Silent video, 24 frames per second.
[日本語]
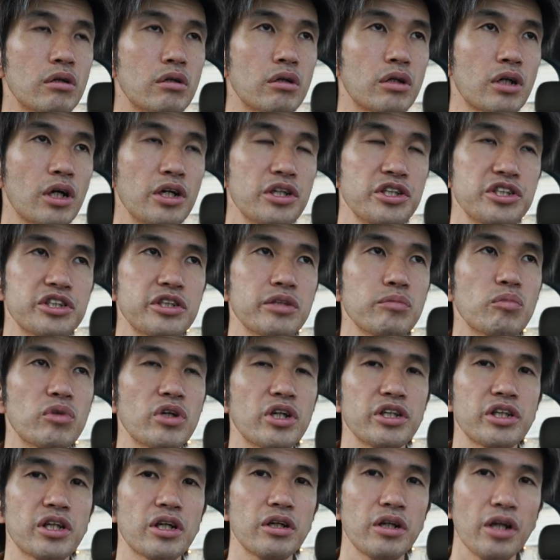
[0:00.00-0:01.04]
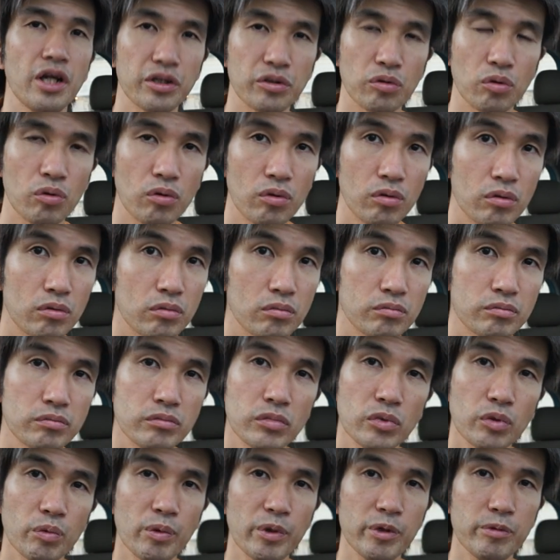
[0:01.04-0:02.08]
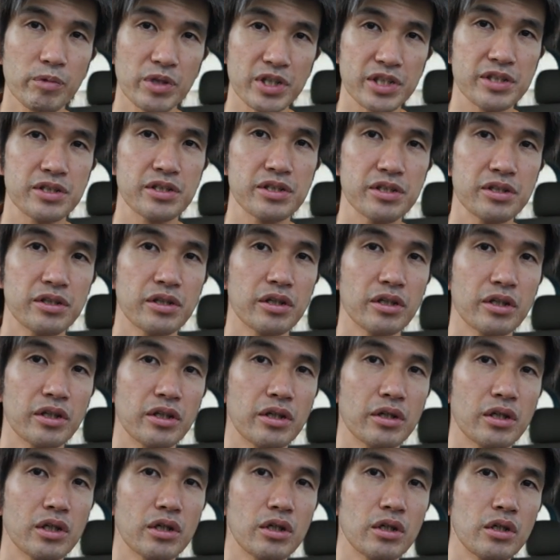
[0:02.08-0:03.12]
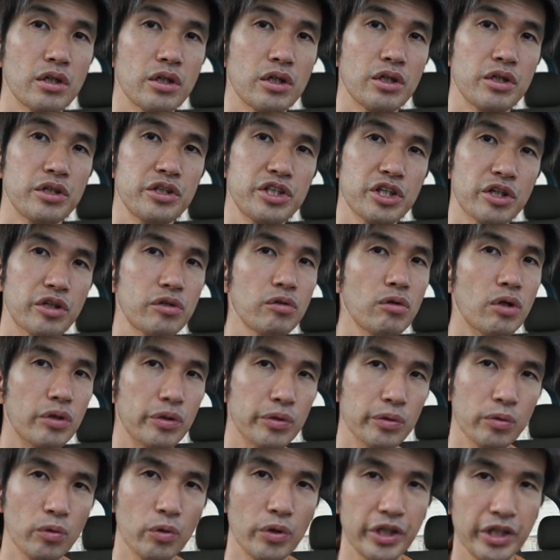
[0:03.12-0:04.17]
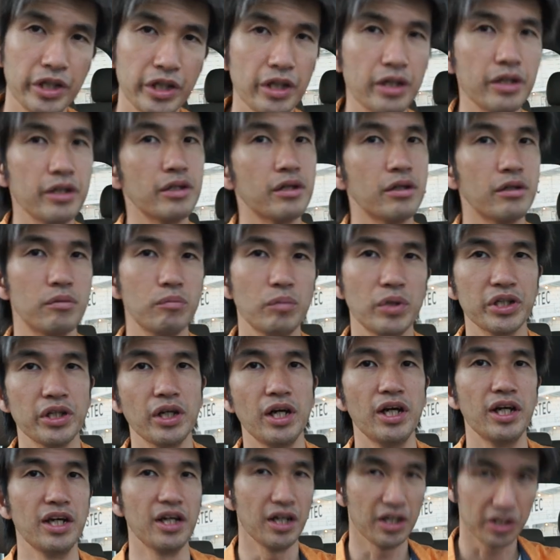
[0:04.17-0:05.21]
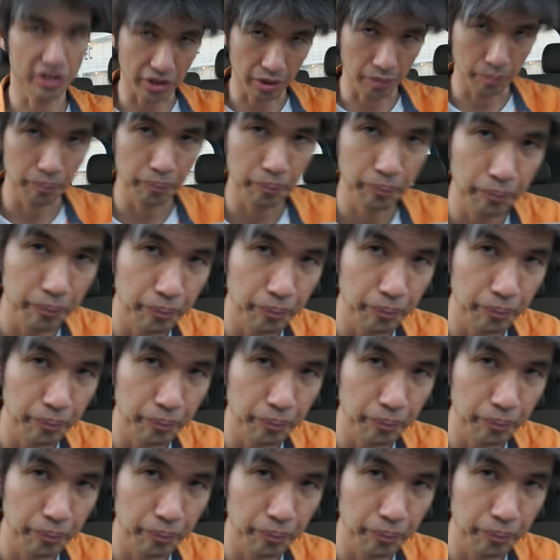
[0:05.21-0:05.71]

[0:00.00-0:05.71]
感じてもらえたらなと思います。じゃあ今日はこの辺で、また明日。